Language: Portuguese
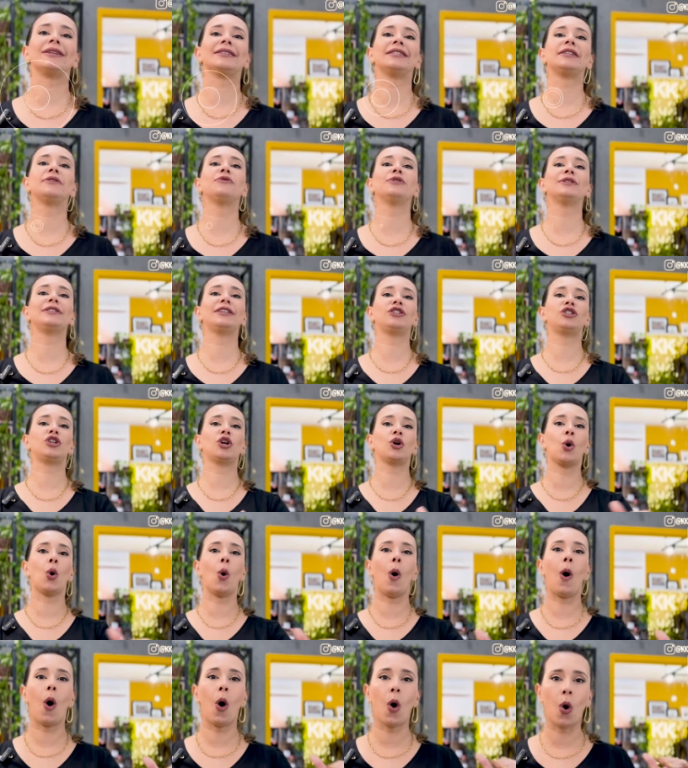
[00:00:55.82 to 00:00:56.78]
se você
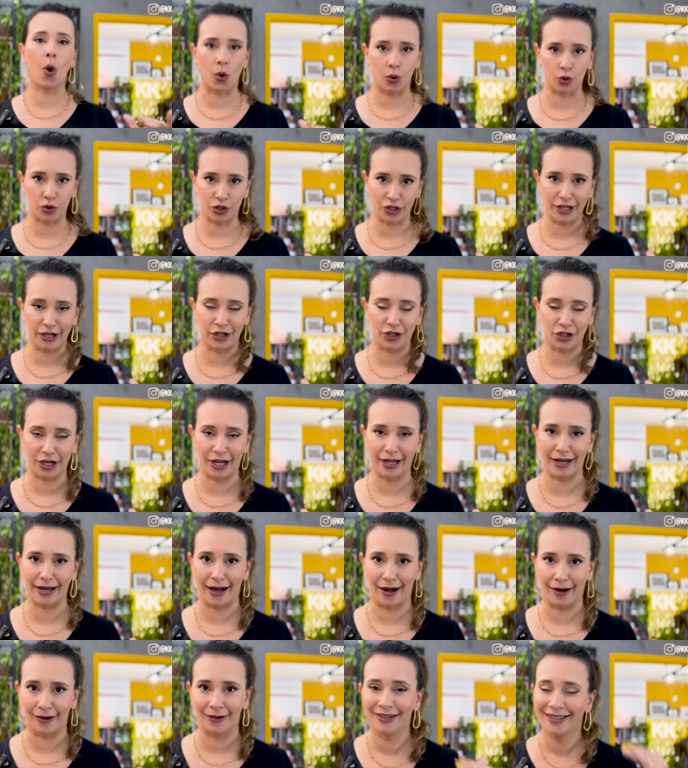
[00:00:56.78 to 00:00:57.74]
chegou hoje neste
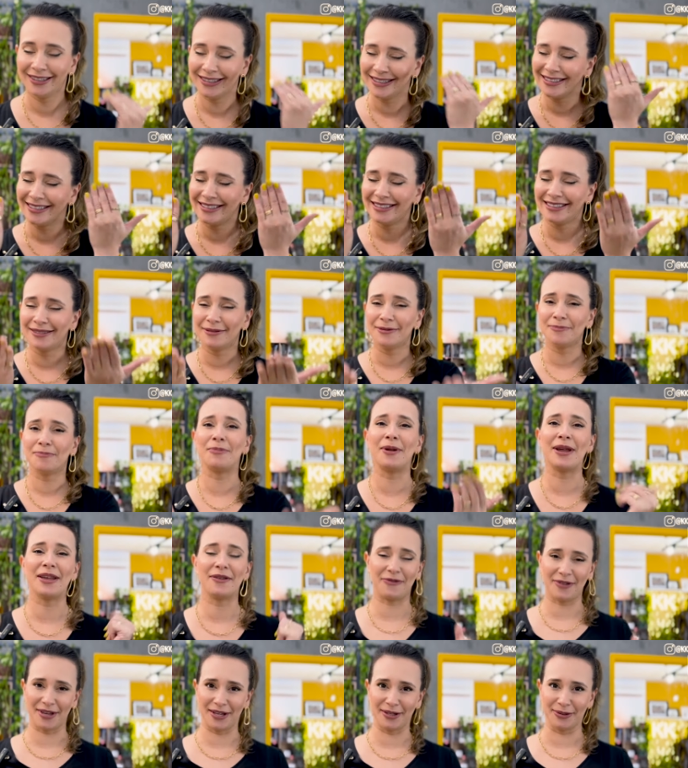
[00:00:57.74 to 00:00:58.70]
canal,
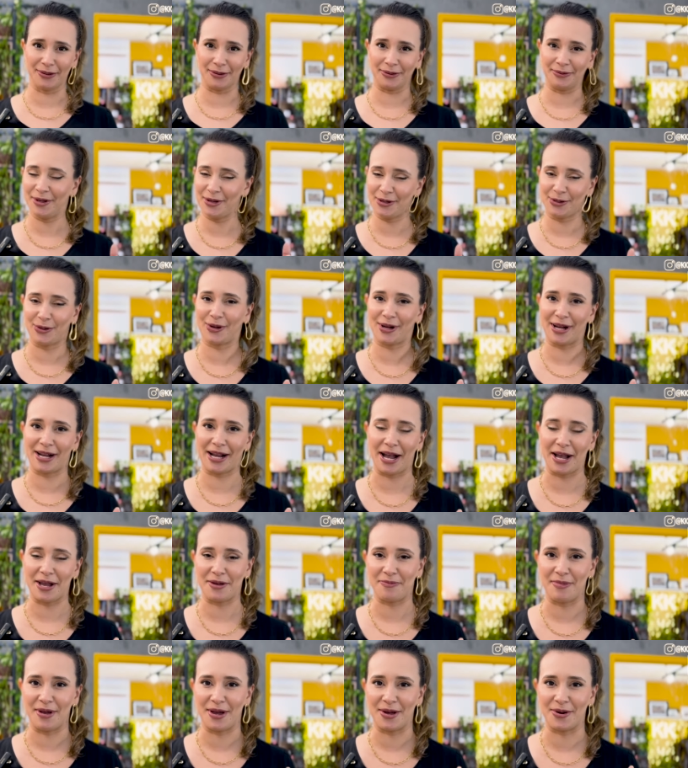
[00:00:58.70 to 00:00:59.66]
Bem-vindo! Eu sou Cacá
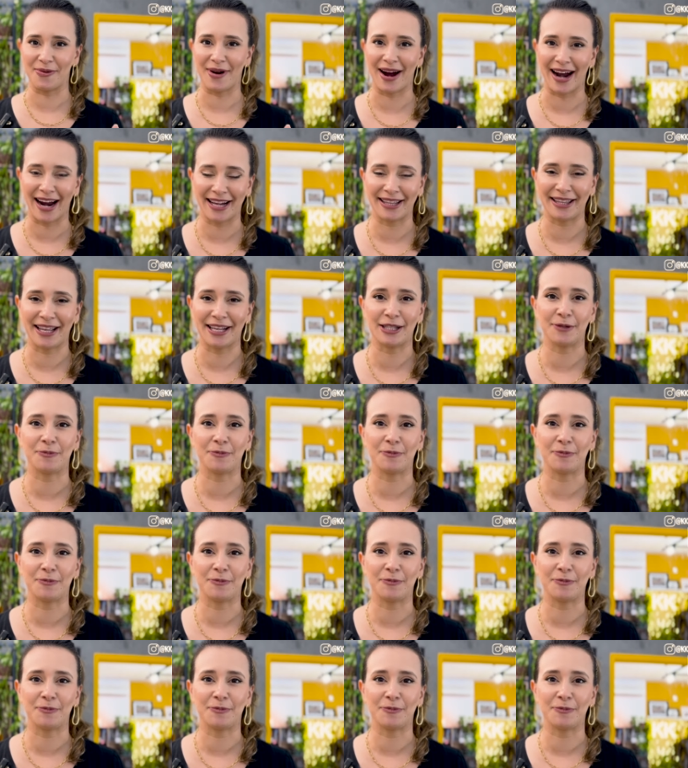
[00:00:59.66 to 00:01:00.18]
Ribeiro, arquiteta